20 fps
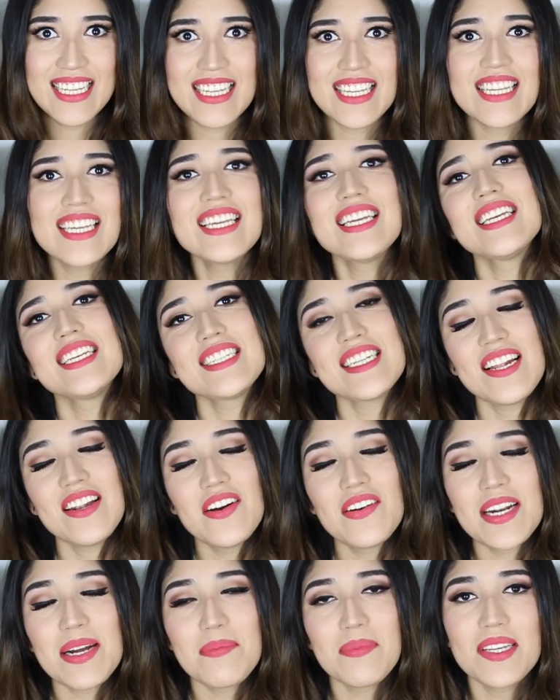y ya
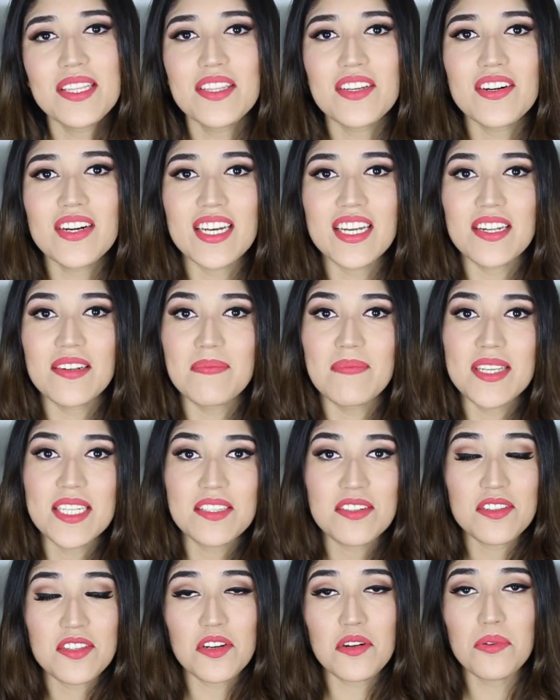lo habrán visto en
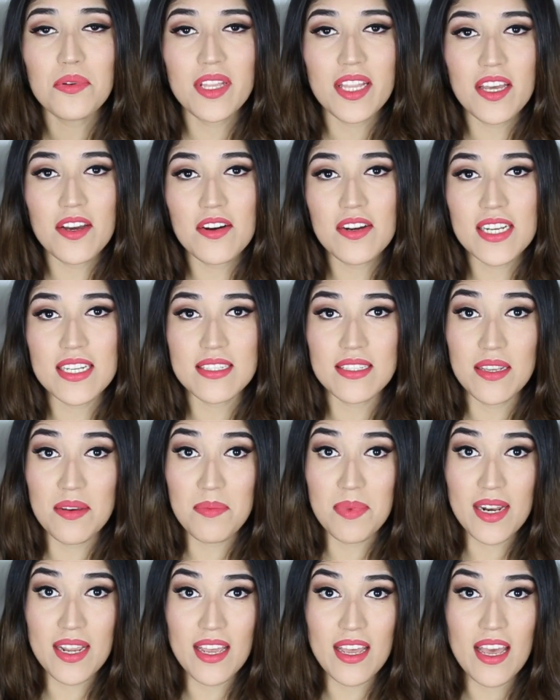mis otros videos que
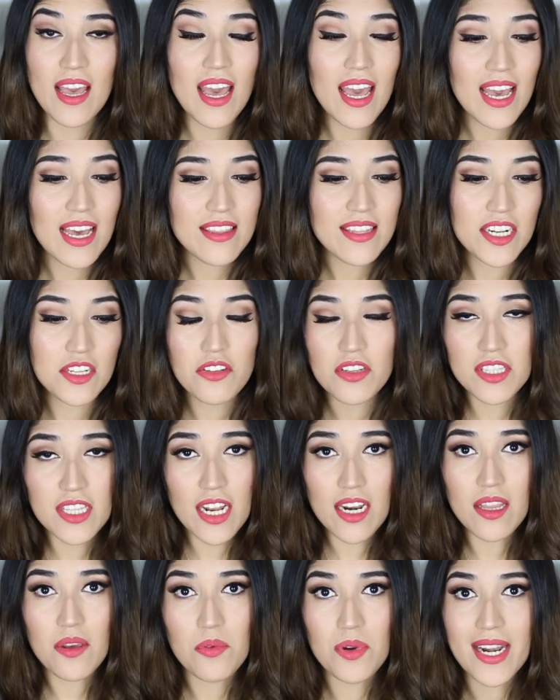siempre trato de
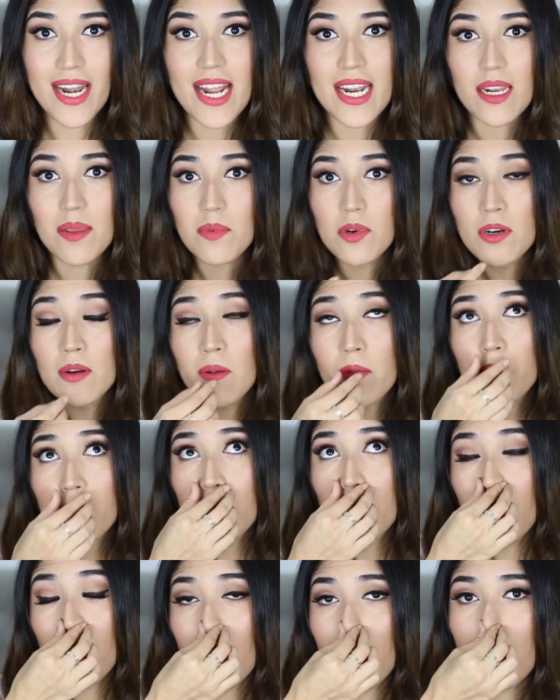estar de buen ánimo.
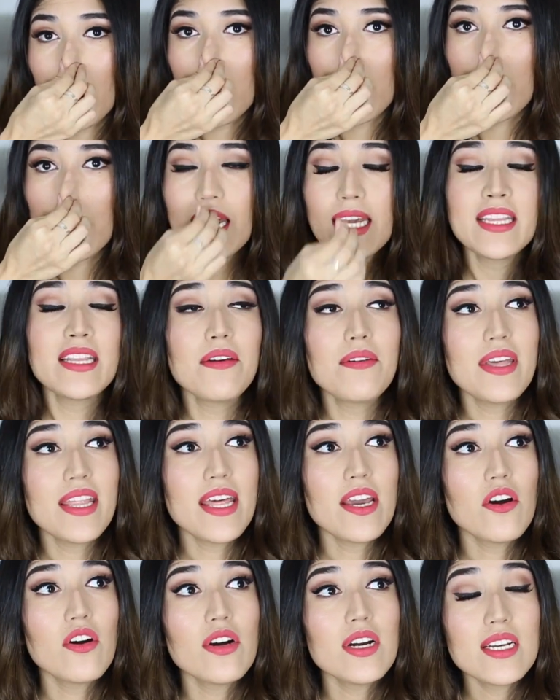Este
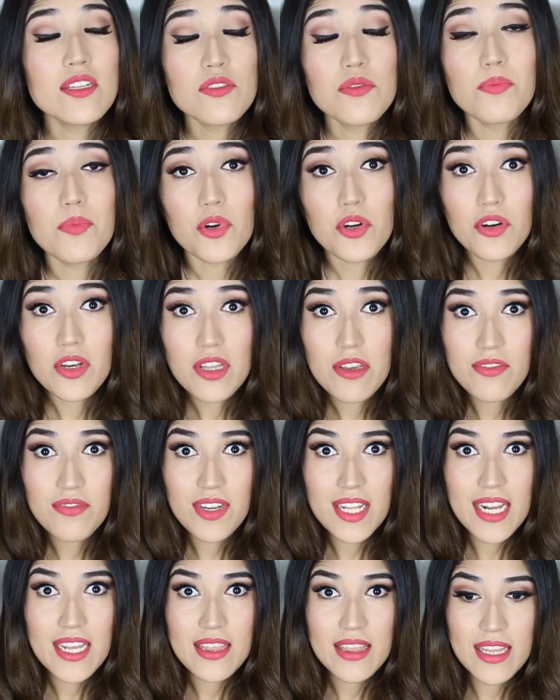video es un poco
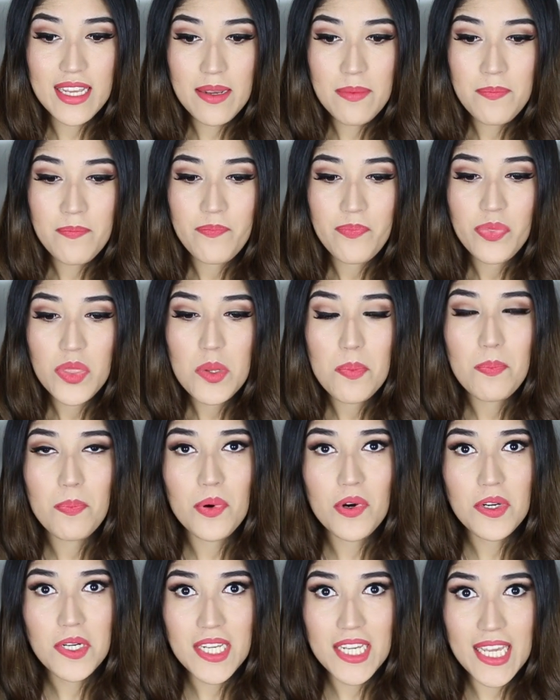diferente
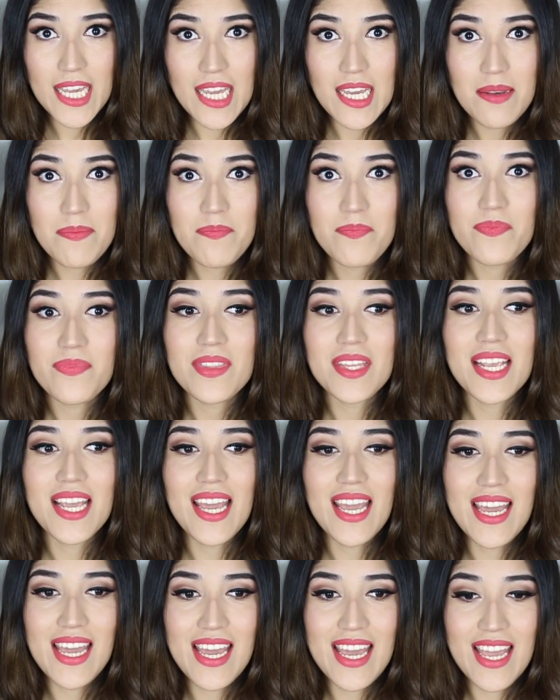porque
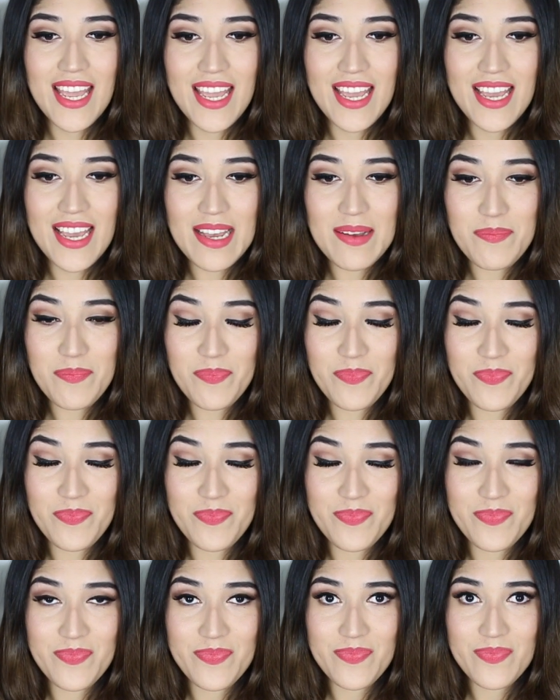
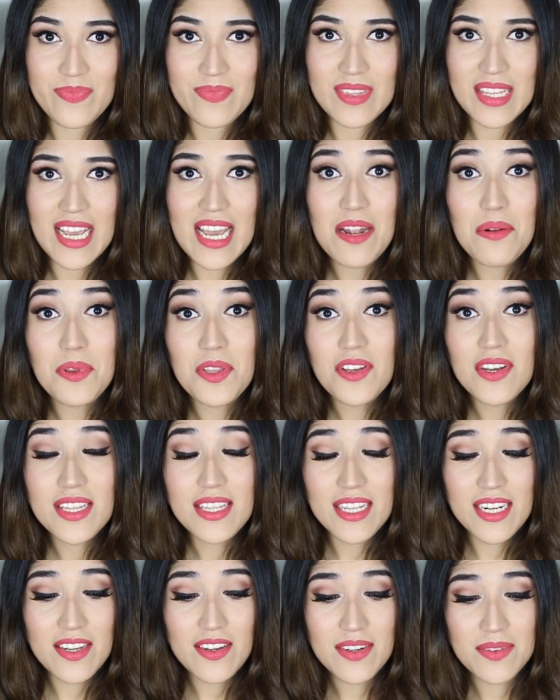em, el video
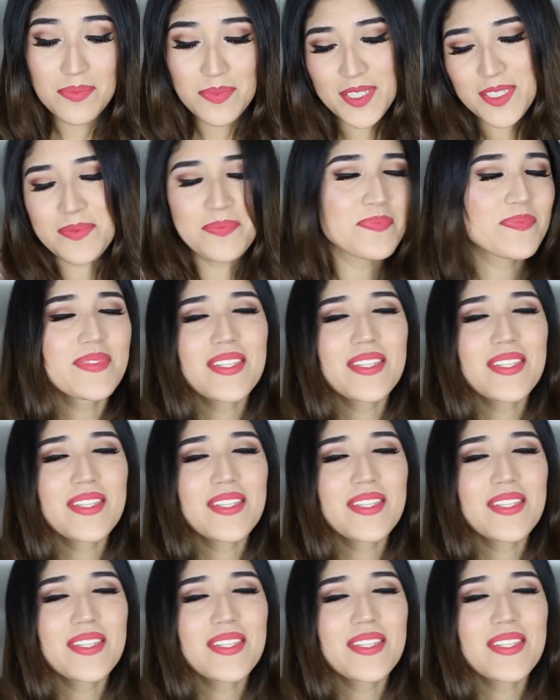anterior, bueno,